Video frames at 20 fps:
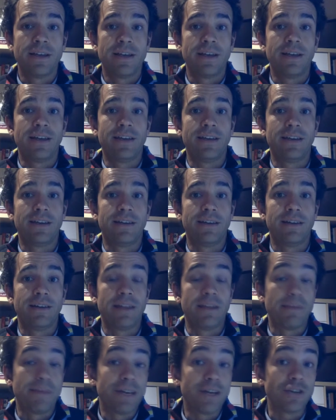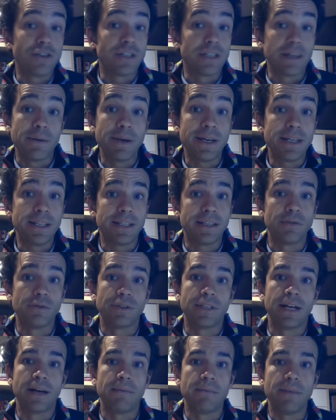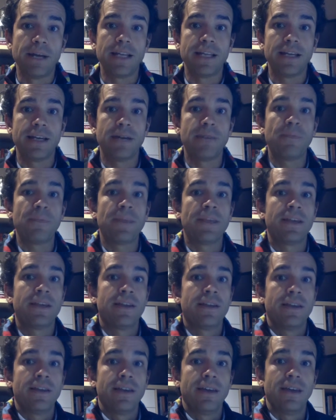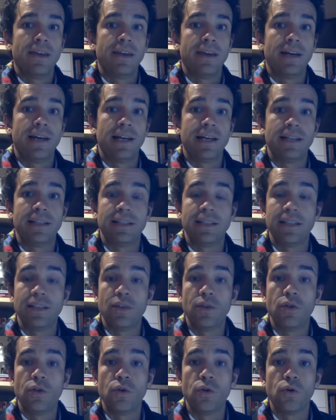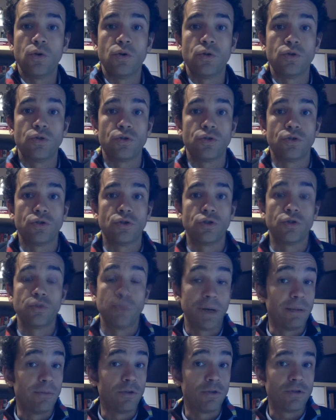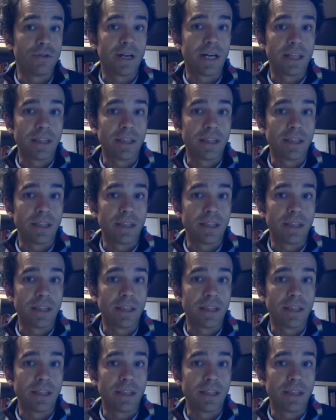Eh, además, no sé si sabéis que nuestra campaña eh, ha tenido dos, premios. Ha